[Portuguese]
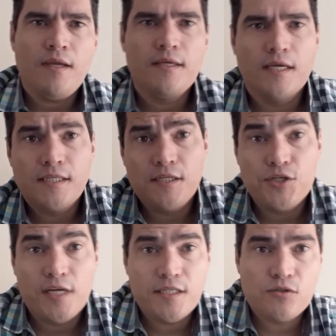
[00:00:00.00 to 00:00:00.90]
e as
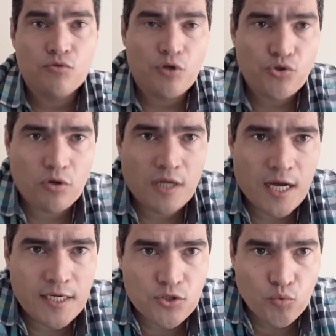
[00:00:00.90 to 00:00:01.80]
exigências
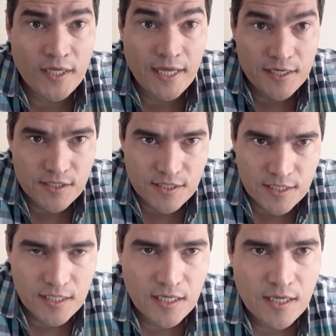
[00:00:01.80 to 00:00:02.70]
nutricionais do
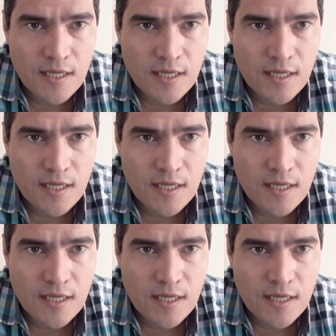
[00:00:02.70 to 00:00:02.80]
NRC